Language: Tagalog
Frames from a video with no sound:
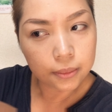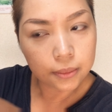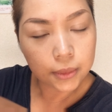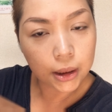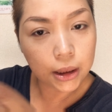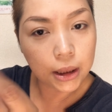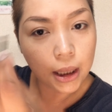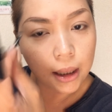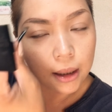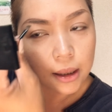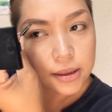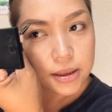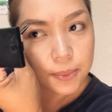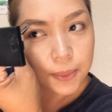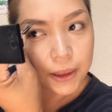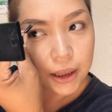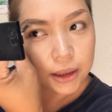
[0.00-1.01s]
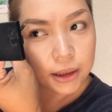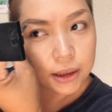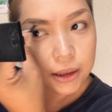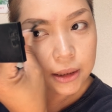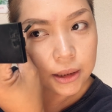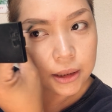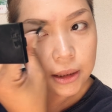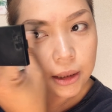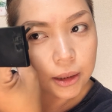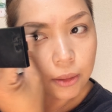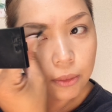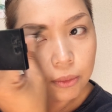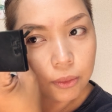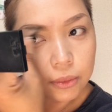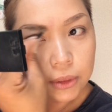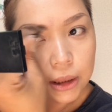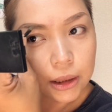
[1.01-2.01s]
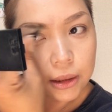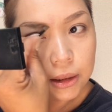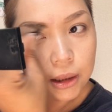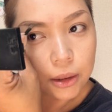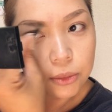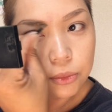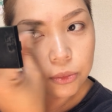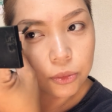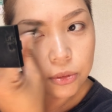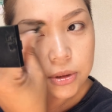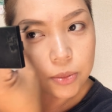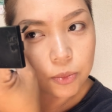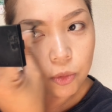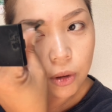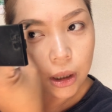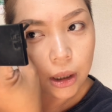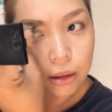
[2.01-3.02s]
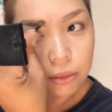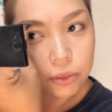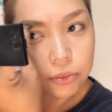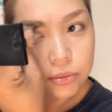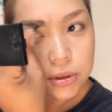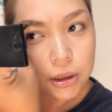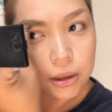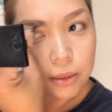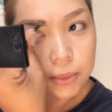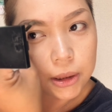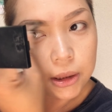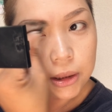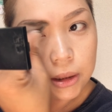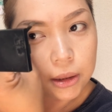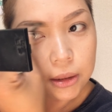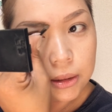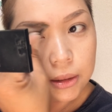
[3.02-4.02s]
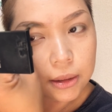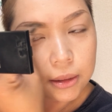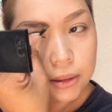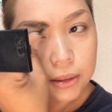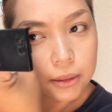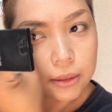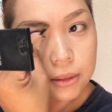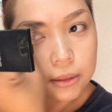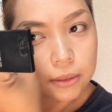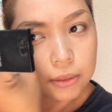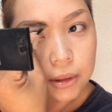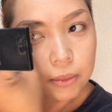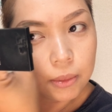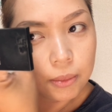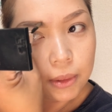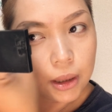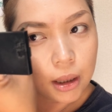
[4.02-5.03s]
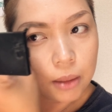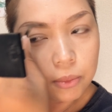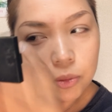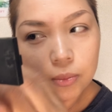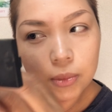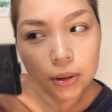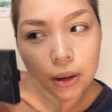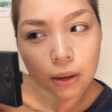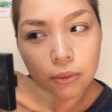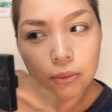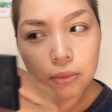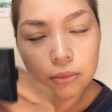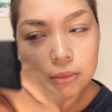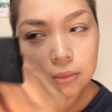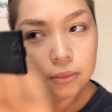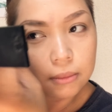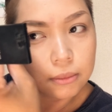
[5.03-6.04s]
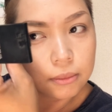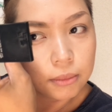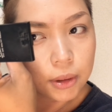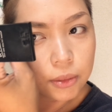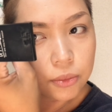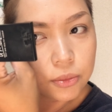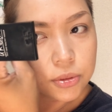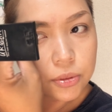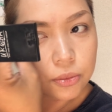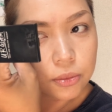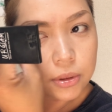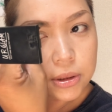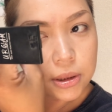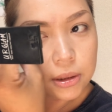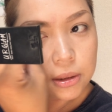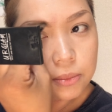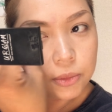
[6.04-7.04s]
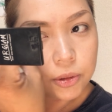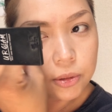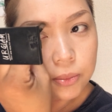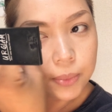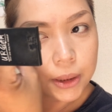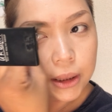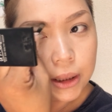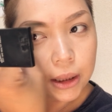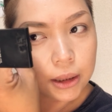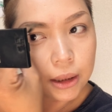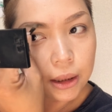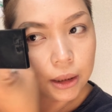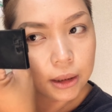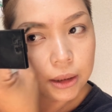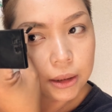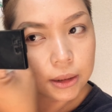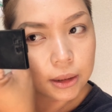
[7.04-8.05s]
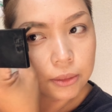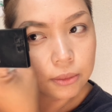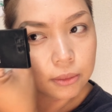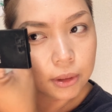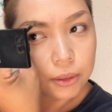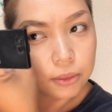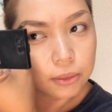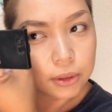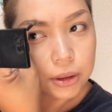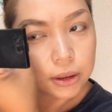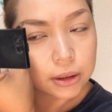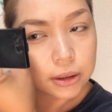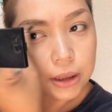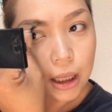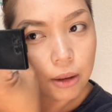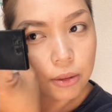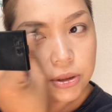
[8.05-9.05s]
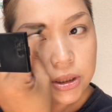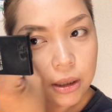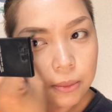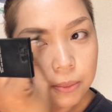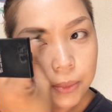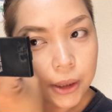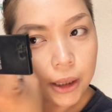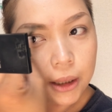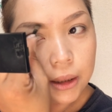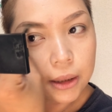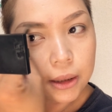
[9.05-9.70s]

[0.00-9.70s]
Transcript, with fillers: Kailangan kasi pagka nagkikilay ako, talagang nakadot sa mukha ko yung salamin eh. Hindi naman malabo mata ko. Pero gusto ko kasi alam mo yun, pagka nakikita ng ano ng tao, syempre,